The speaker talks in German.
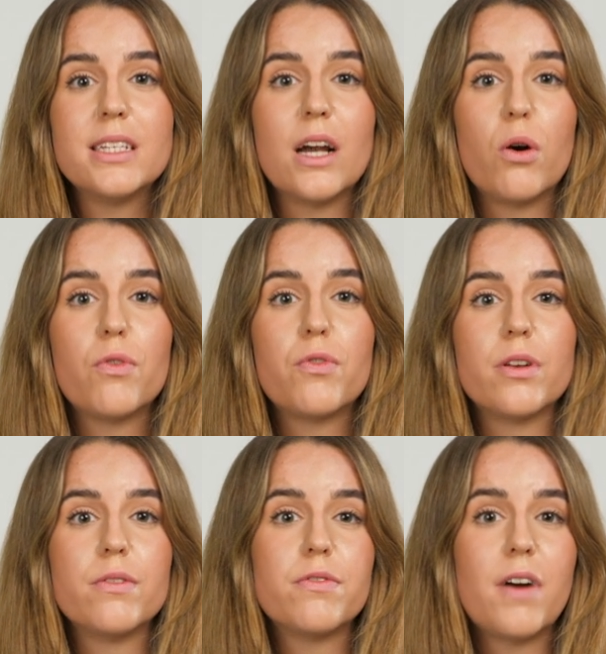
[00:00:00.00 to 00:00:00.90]
die auch
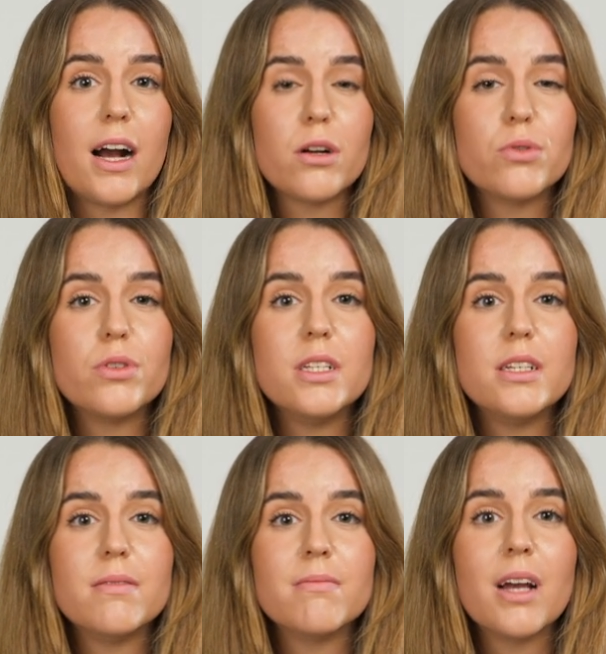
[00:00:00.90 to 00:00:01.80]
von
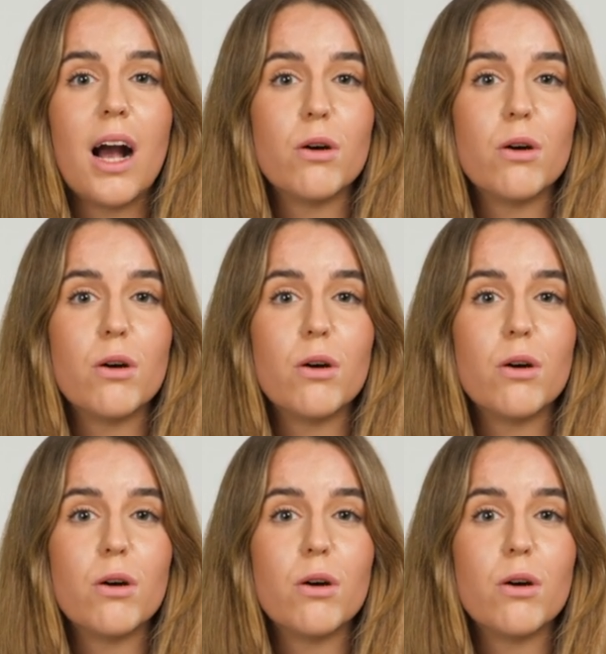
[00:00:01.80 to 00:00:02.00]
fachkundigen,